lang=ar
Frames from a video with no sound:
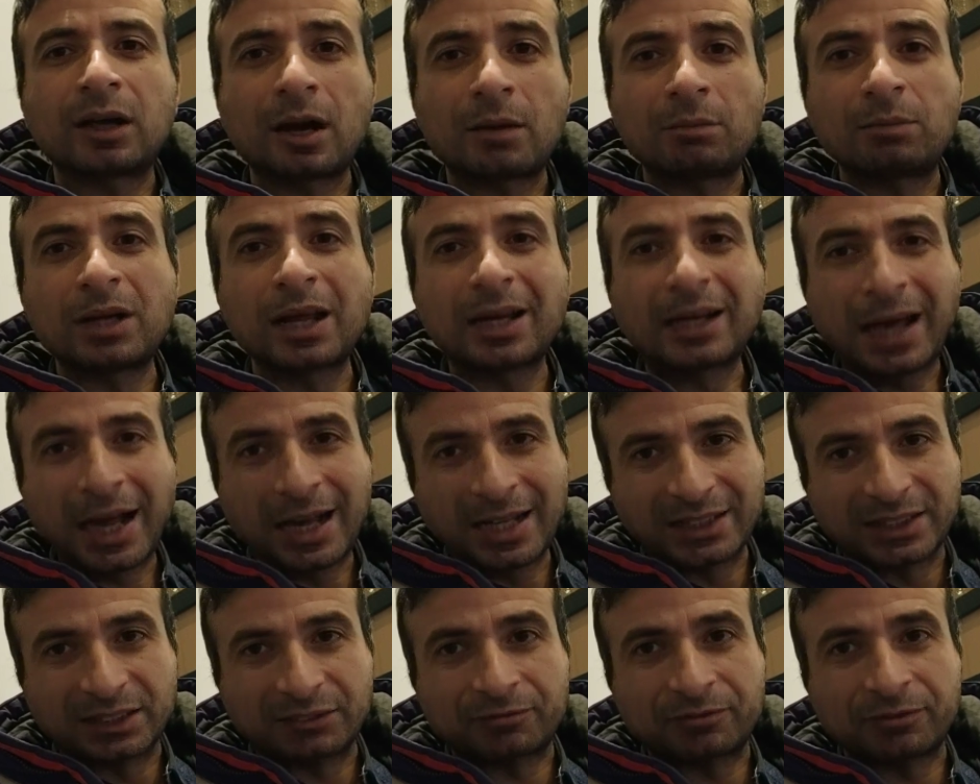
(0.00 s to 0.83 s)
قبل
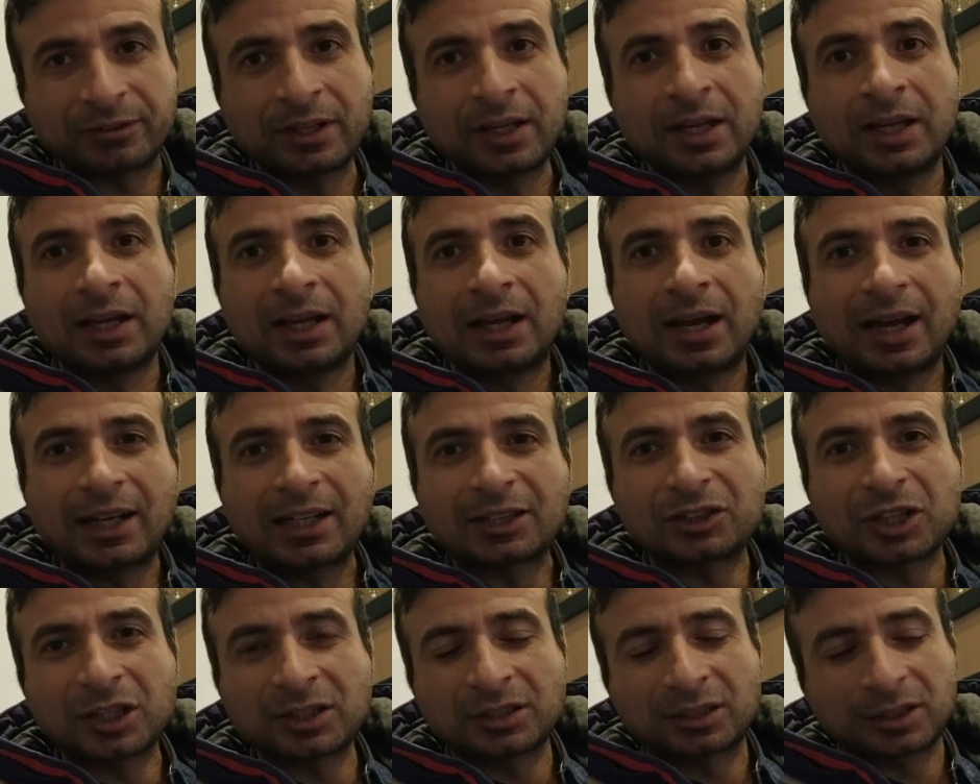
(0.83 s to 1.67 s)
الحذف
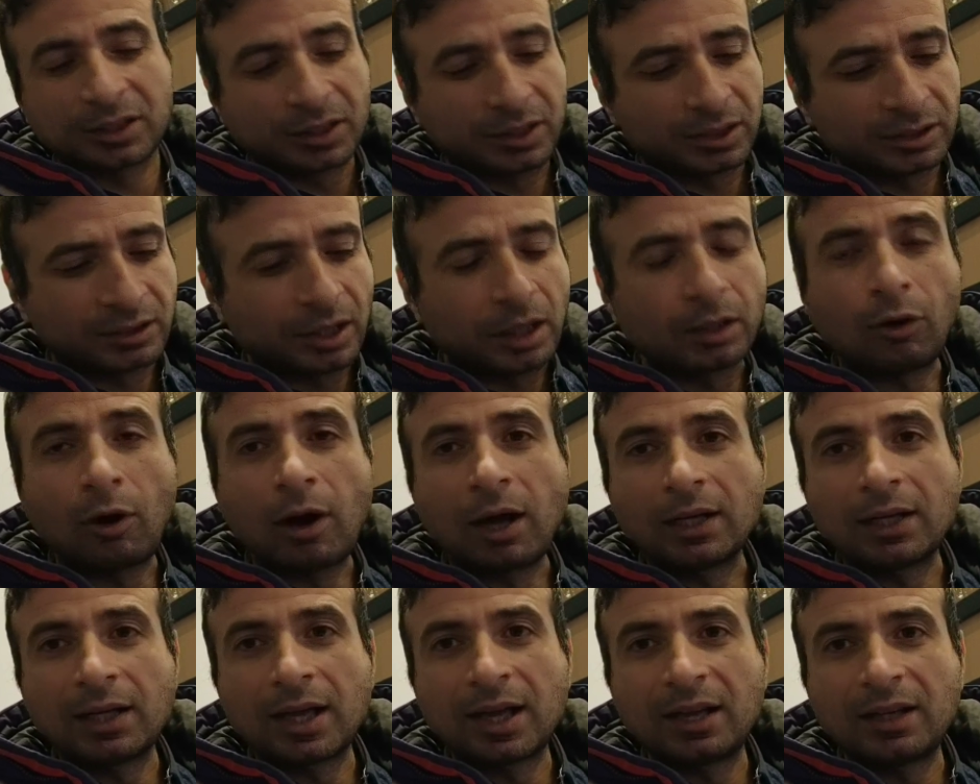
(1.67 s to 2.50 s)
علشان
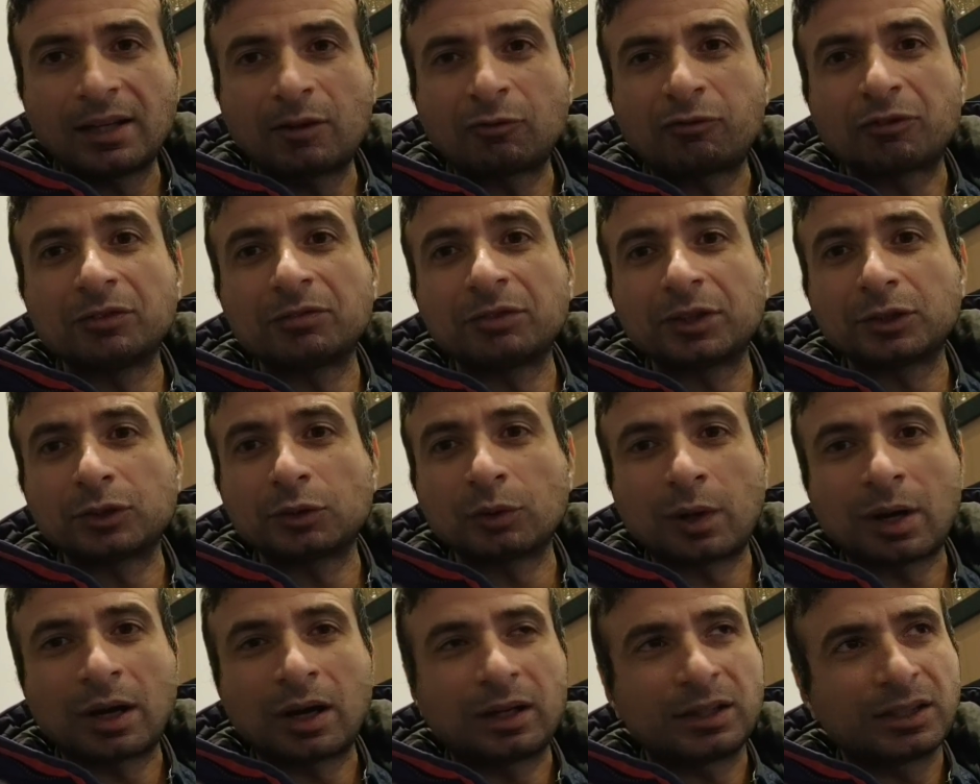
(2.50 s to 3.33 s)
تطلعوا عليها لو في
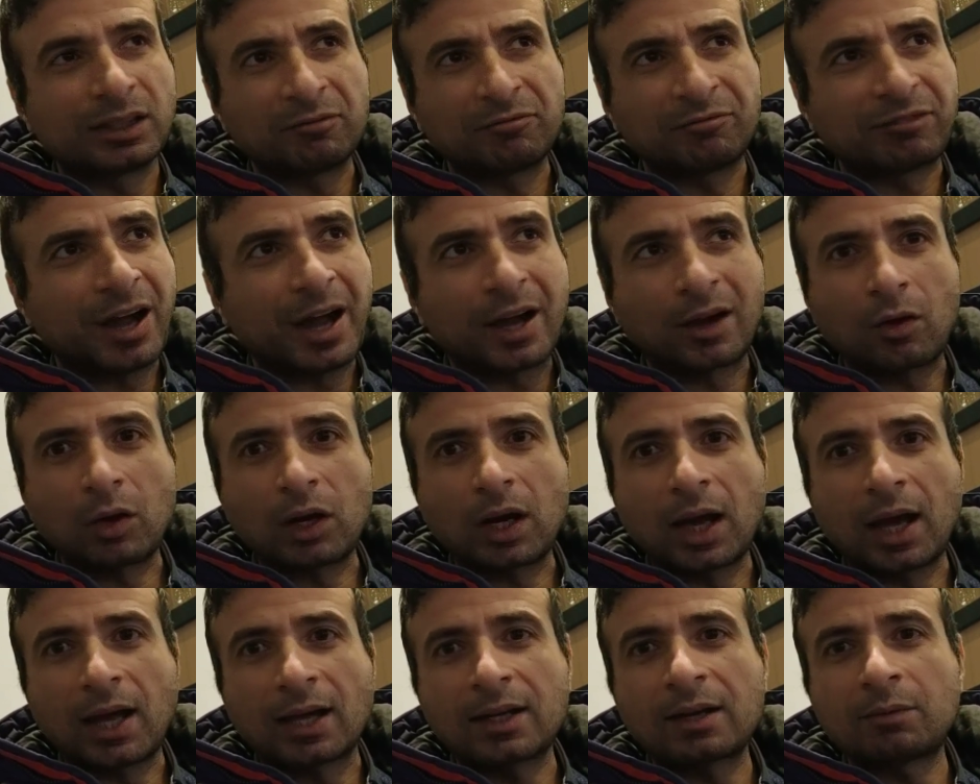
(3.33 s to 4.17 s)
فيديو ينفعك
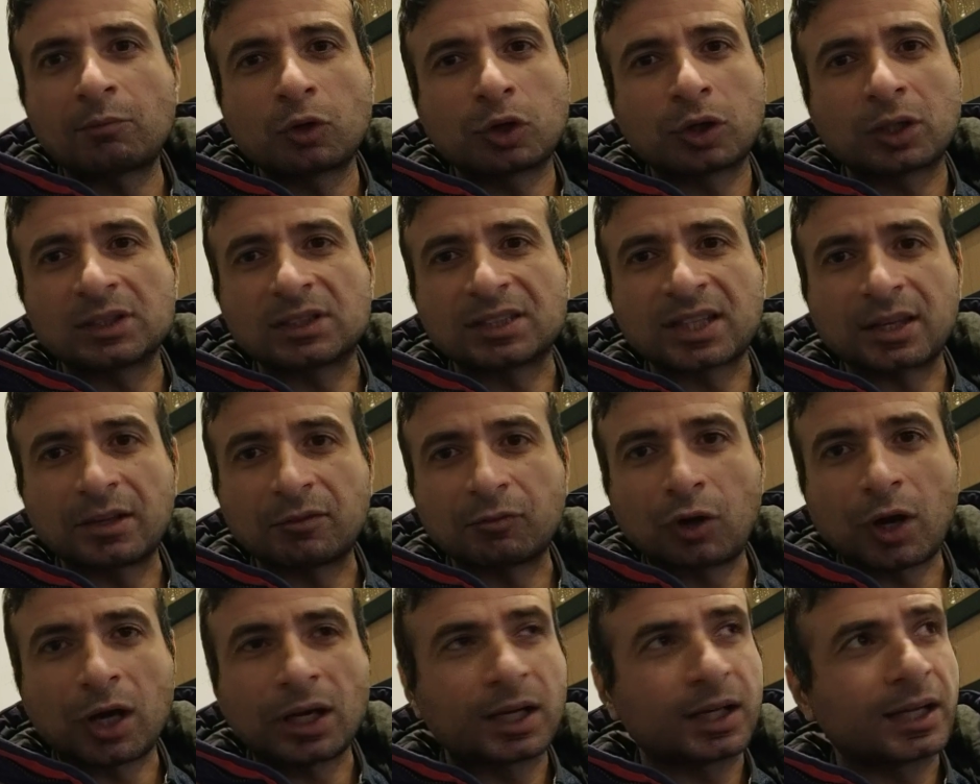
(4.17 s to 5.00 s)
ولا حاجه ممكن
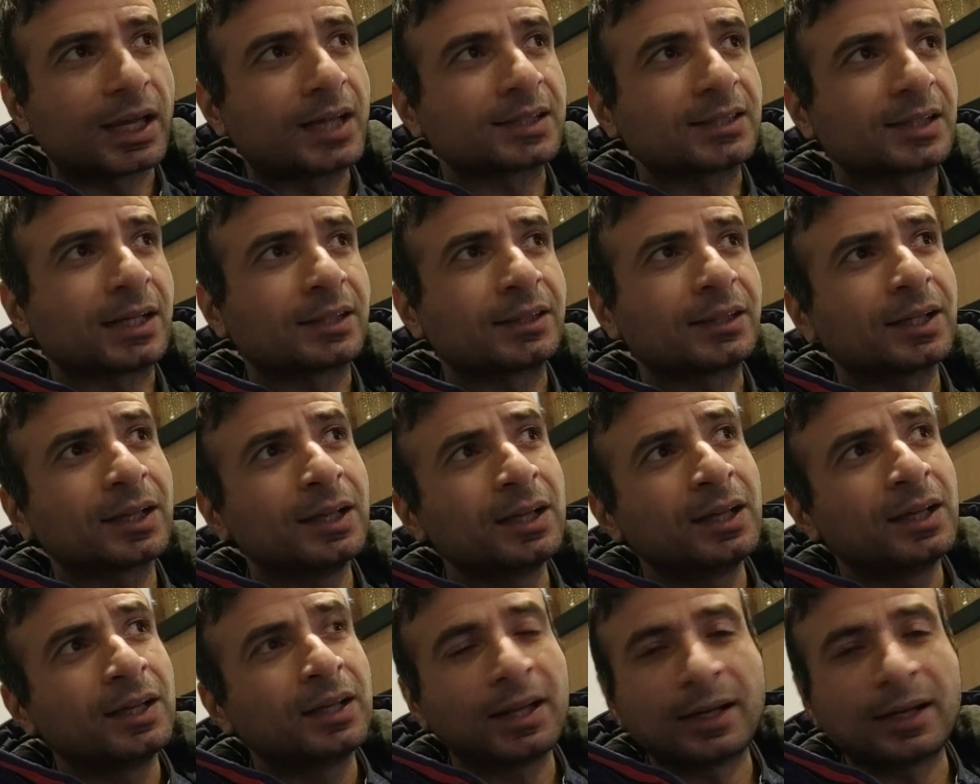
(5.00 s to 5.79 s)
تسيبه على الجهاز عندك